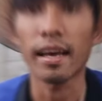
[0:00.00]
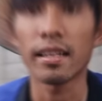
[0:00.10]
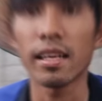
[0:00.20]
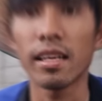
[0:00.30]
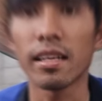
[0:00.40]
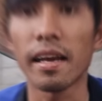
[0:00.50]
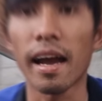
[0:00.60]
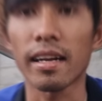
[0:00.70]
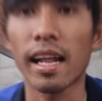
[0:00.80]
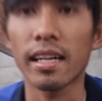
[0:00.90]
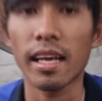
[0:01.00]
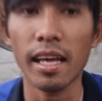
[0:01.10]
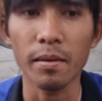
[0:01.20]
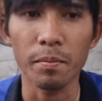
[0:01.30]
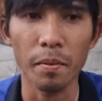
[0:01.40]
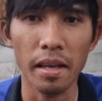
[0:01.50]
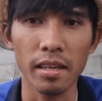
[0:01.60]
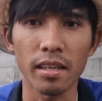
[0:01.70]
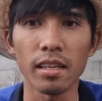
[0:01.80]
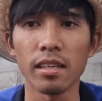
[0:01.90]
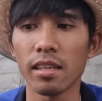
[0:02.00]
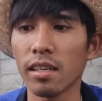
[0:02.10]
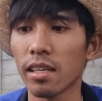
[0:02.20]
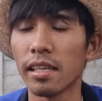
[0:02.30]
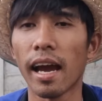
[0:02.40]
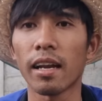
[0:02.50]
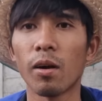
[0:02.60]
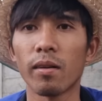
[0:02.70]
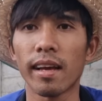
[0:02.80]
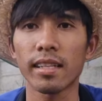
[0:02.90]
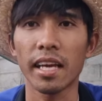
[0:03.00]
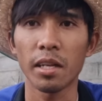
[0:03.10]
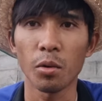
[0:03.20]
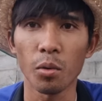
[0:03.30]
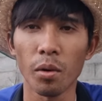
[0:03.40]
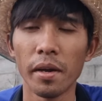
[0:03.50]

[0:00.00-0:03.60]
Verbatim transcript: ใดที่อยากนั่งแท่นเป็นหรืออยากลองนั่งแท่นดู